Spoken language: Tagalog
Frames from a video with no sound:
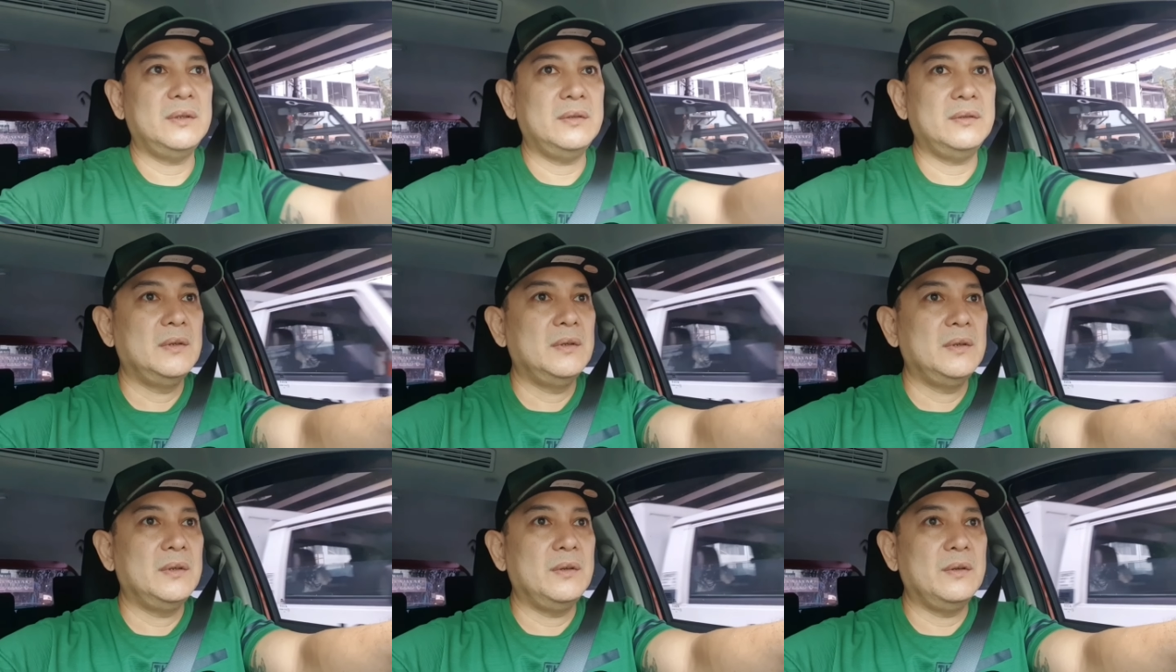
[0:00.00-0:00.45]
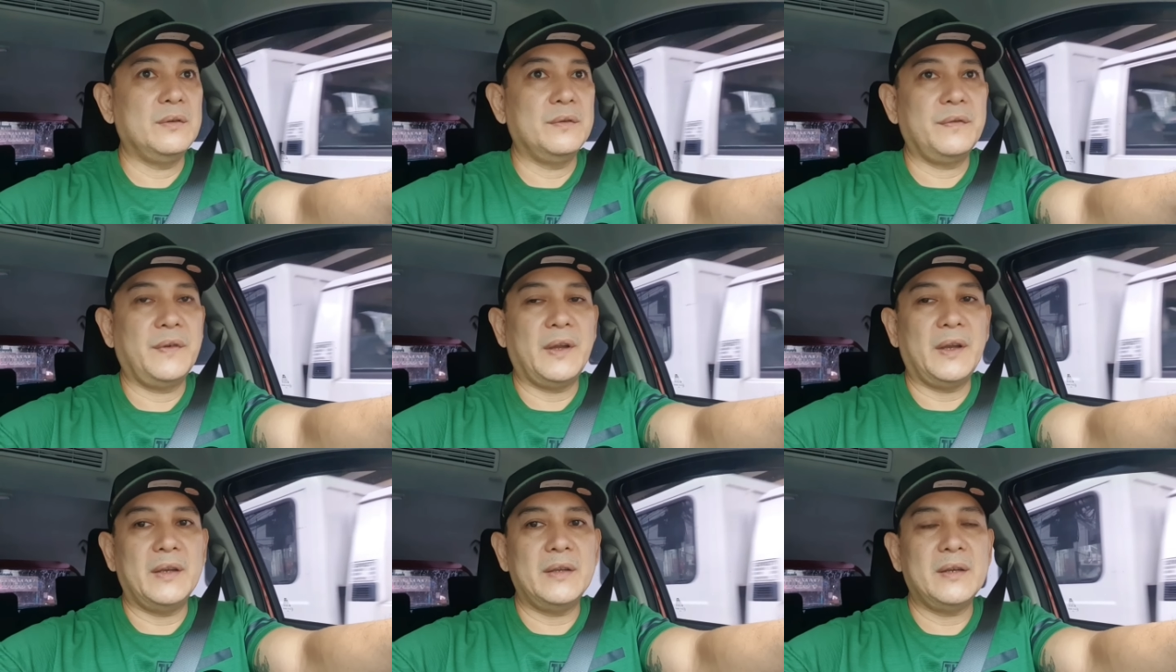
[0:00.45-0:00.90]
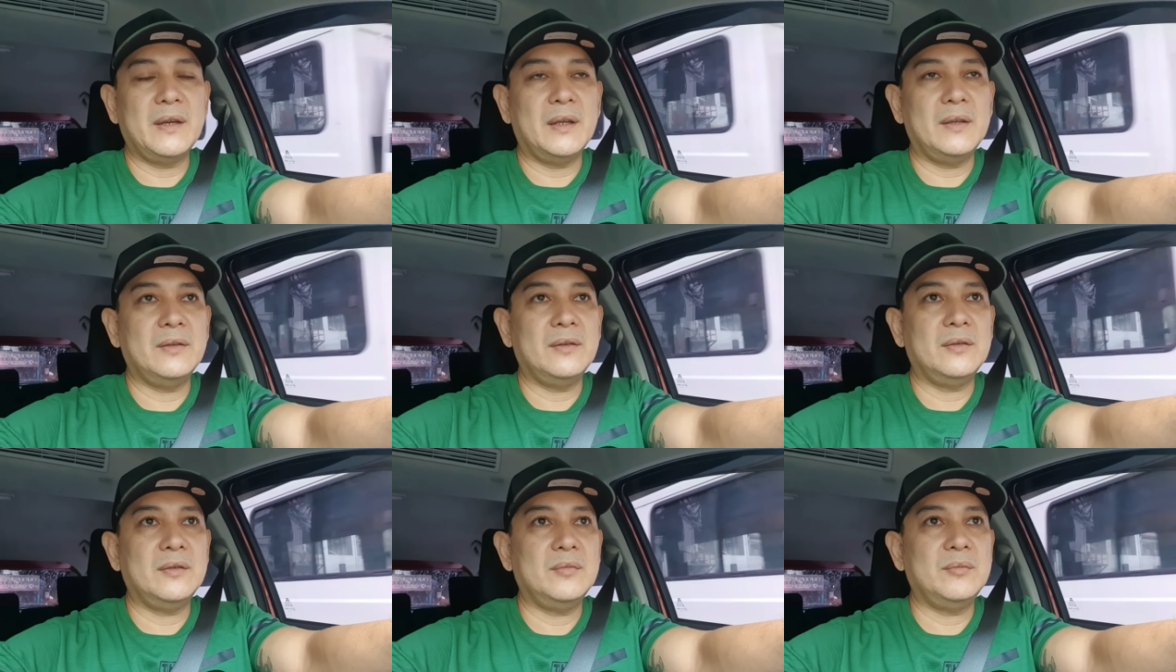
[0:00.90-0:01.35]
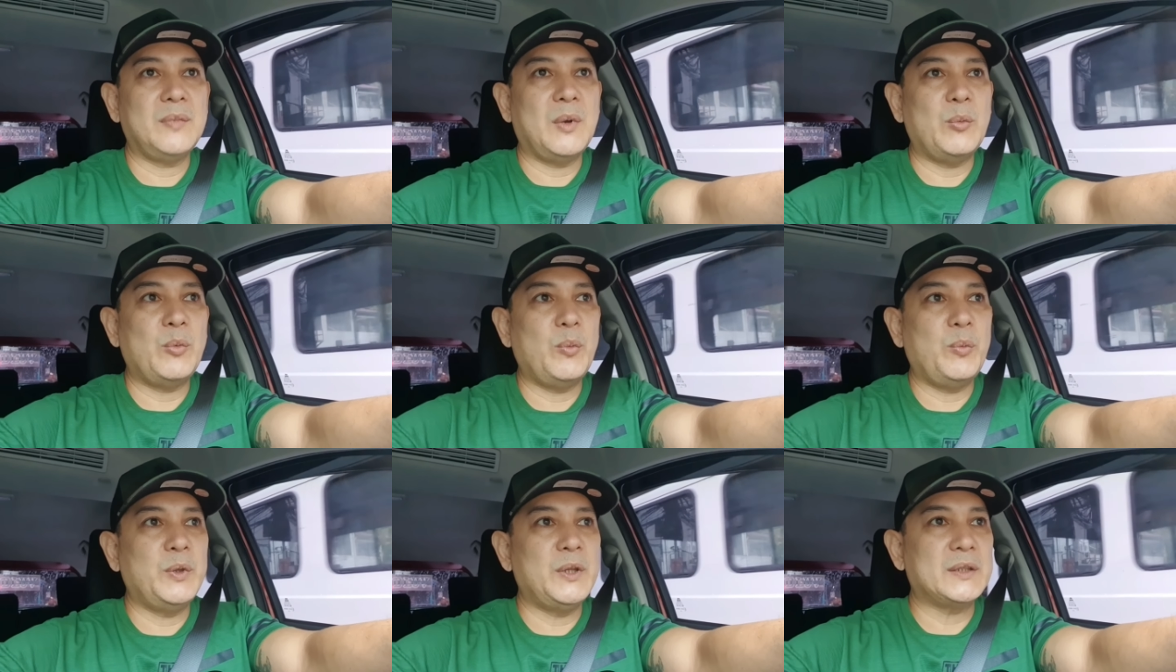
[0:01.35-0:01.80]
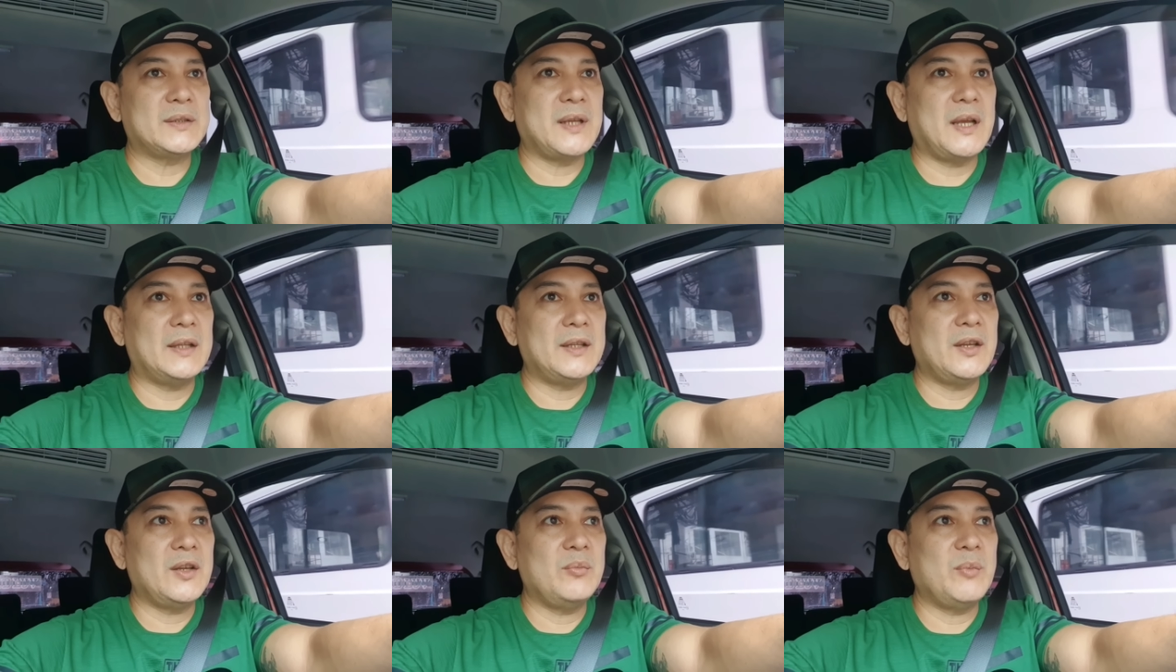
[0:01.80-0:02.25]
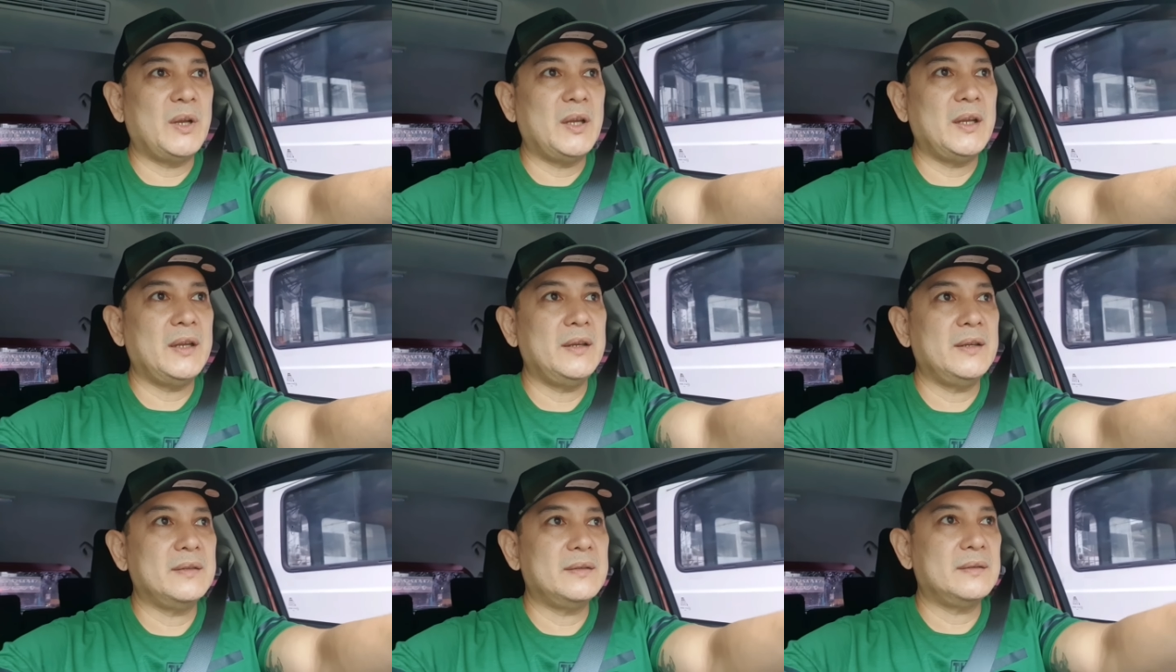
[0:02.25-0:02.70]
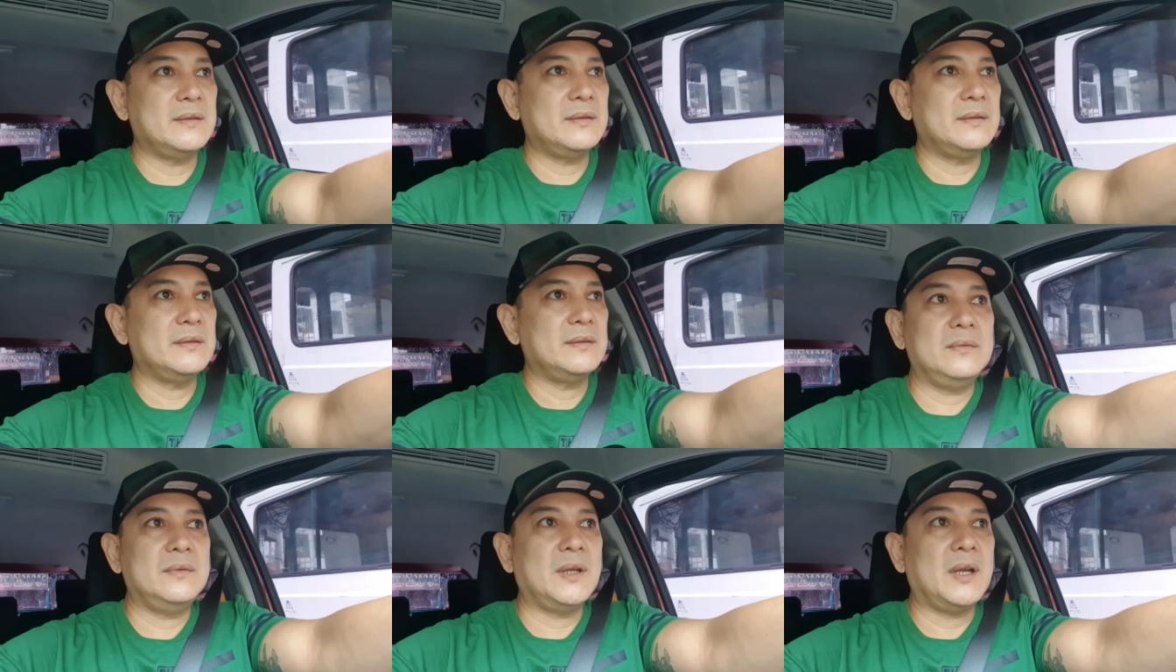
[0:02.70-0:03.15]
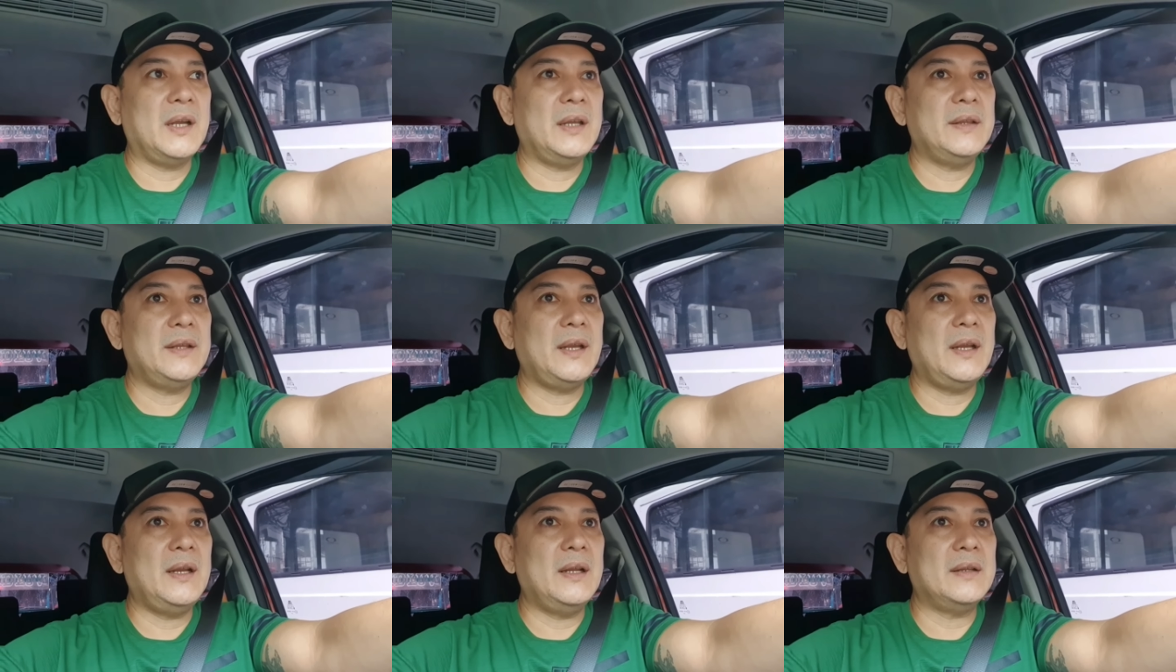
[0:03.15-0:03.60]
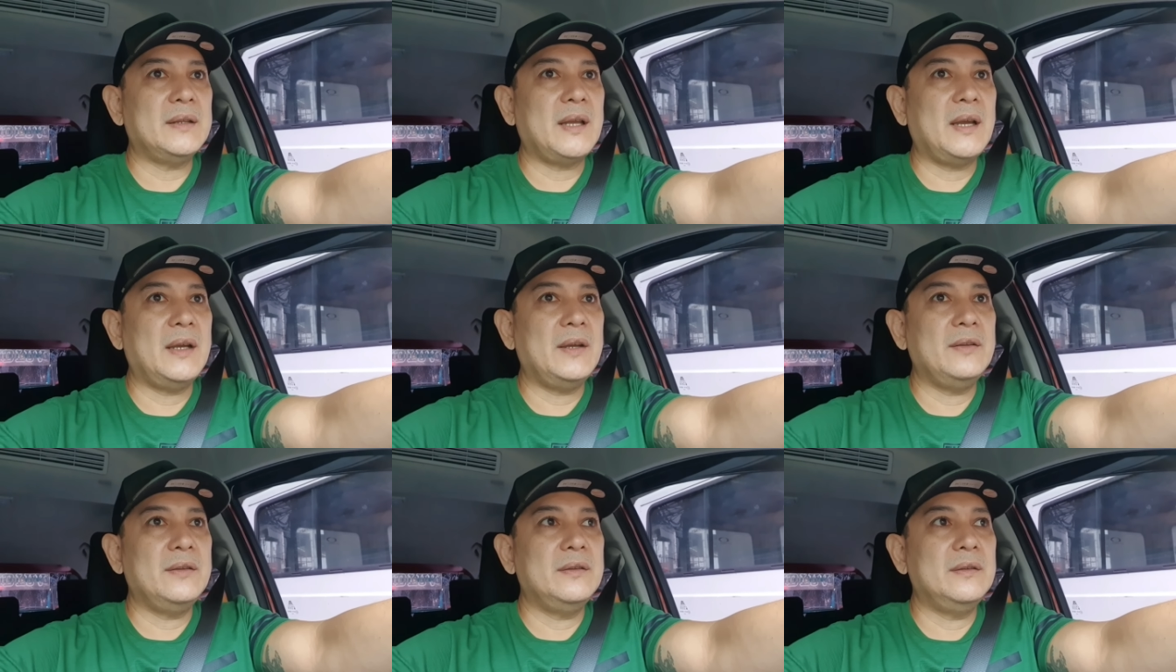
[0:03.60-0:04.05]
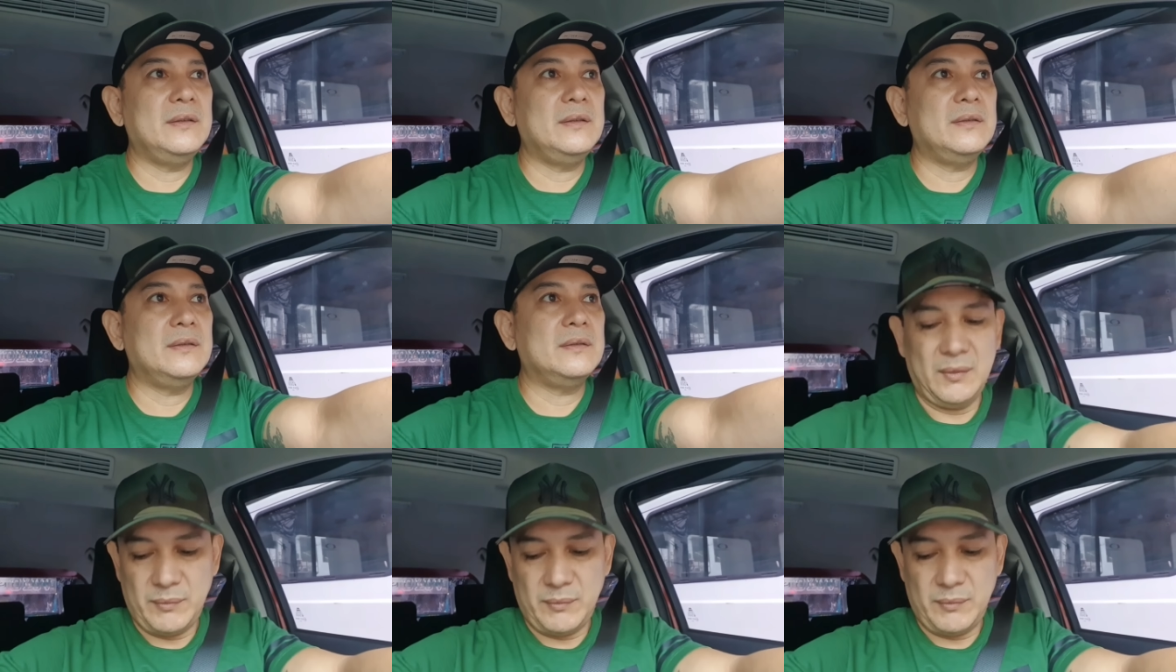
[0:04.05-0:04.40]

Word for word: ano, yung fare niya ano mapupunta sa atin yung malinis maghintay lang tayo doon